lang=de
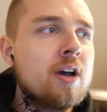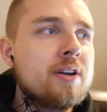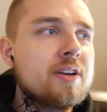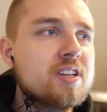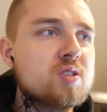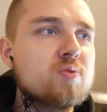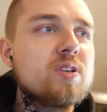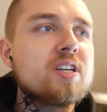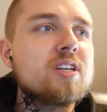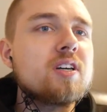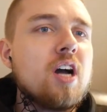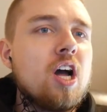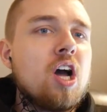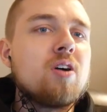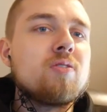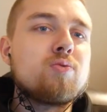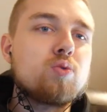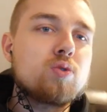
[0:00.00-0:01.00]
Deswegen
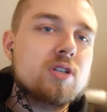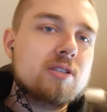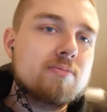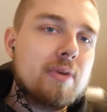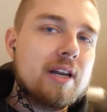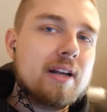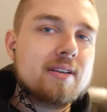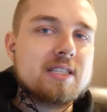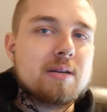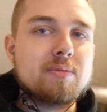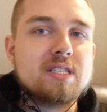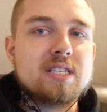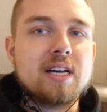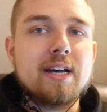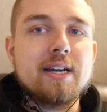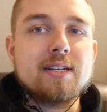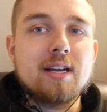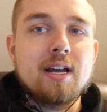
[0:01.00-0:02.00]
wurde es mal langsam
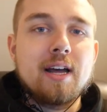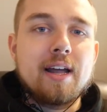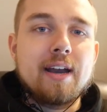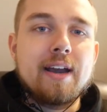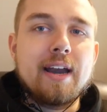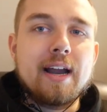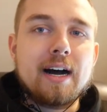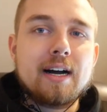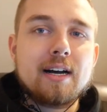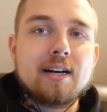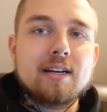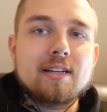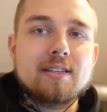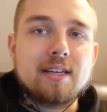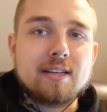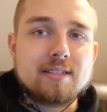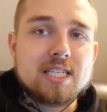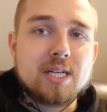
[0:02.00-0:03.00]
Zeit, nach
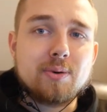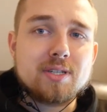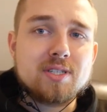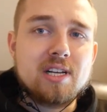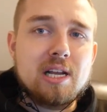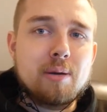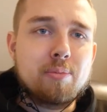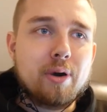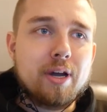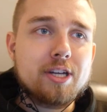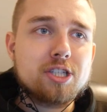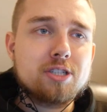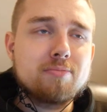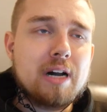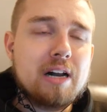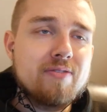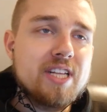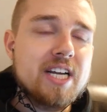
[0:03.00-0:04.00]
der Star Wars Celebration
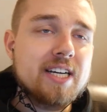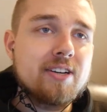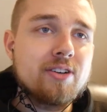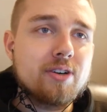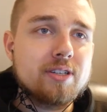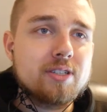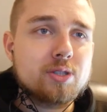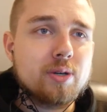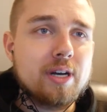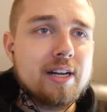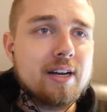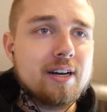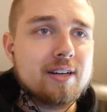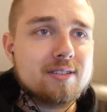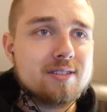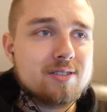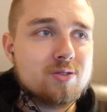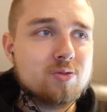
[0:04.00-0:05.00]
mal wieder einen neuen
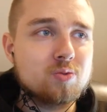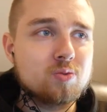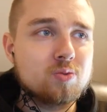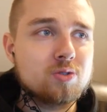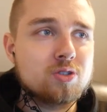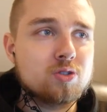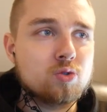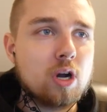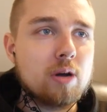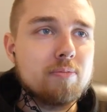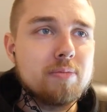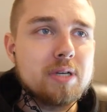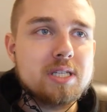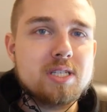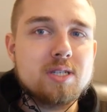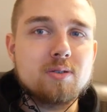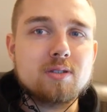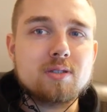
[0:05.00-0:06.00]
Trailer zu droppen
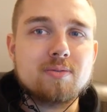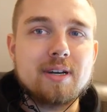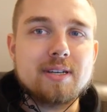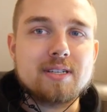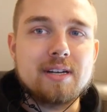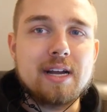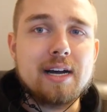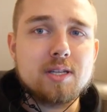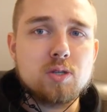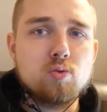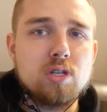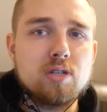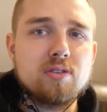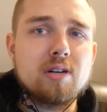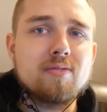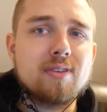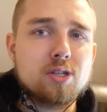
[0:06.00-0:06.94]
bzw. nachzuliefern.